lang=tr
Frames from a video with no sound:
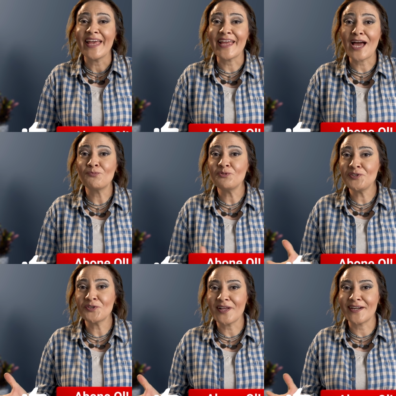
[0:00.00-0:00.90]
Eğer bu
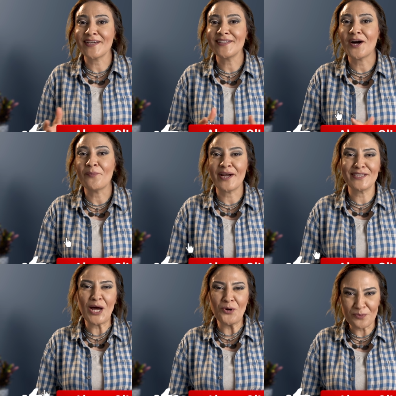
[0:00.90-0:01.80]
videolardan
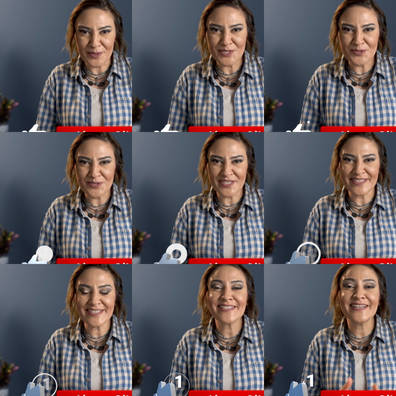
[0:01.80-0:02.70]
haberdar olmak
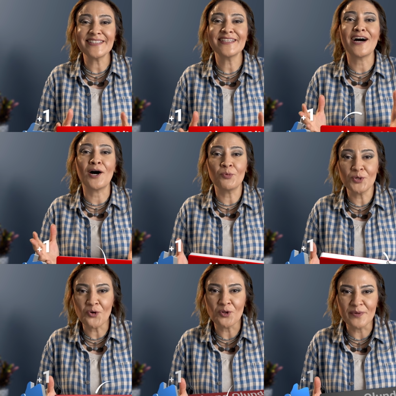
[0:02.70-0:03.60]
istiyorsanız kanala
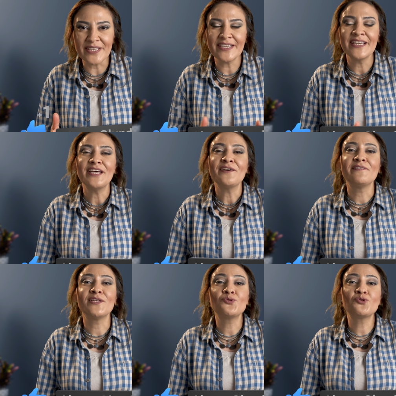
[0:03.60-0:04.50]
abone olmayı
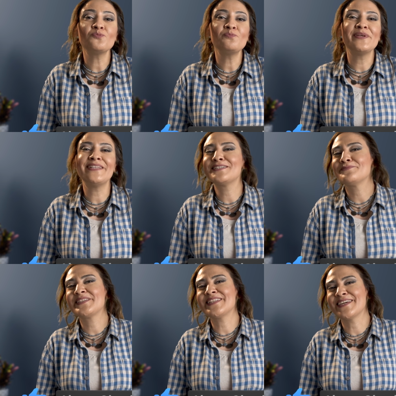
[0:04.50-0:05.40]
ve tüm
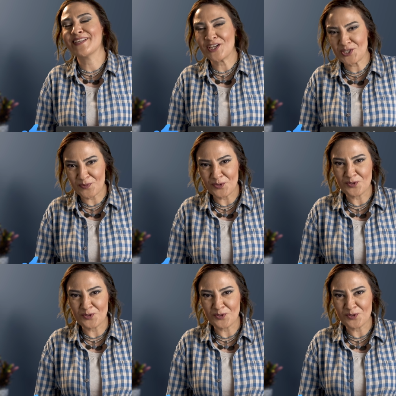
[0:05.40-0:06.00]
bildirim zillerini açmayı